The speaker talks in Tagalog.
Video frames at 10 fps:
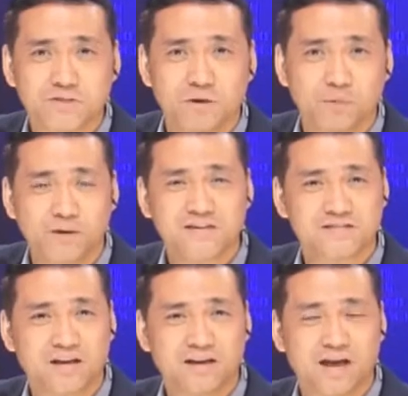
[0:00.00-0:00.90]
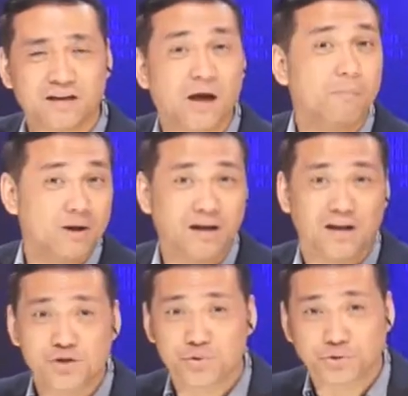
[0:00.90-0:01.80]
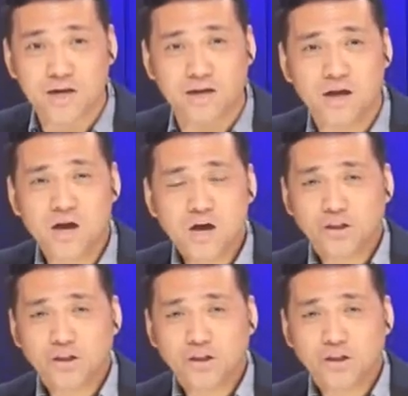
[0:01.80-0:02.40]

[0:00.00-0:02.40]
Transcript: sa loob ng sasakyan habang naka-duty?